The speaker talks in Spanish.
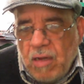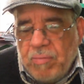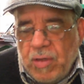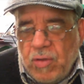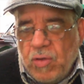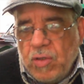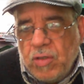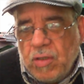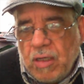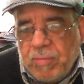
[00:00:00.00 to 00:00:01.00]
Pero lo
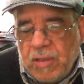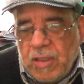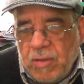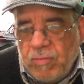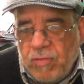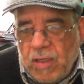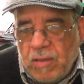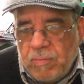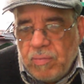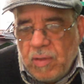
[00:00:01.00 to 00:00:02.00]
único que aprendieron fue
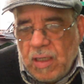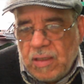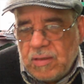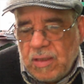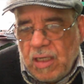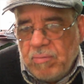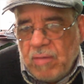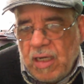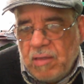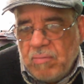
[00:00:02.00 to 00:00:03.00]
las,
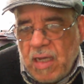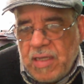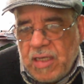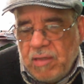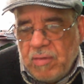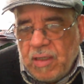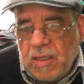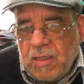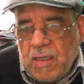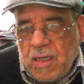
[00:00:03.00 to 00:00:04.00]
malas mañas,
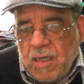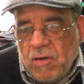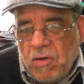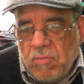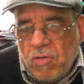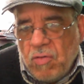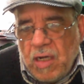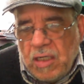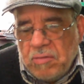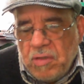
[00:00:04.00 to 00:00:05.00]
¿verdad? Como
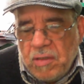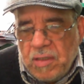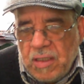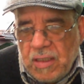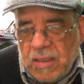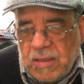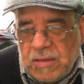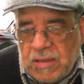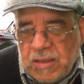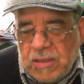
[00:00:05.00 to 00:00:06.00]
cuáles, bueno, eh,
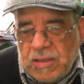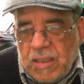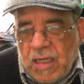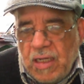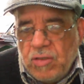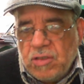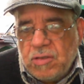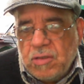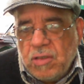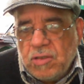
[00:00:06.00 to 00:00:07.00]
este, llenar
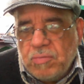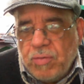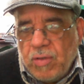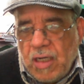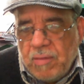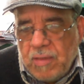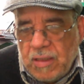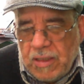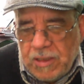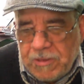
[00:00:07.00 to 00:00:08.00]
los
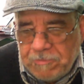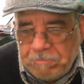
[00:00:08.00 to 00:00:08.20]
programas de,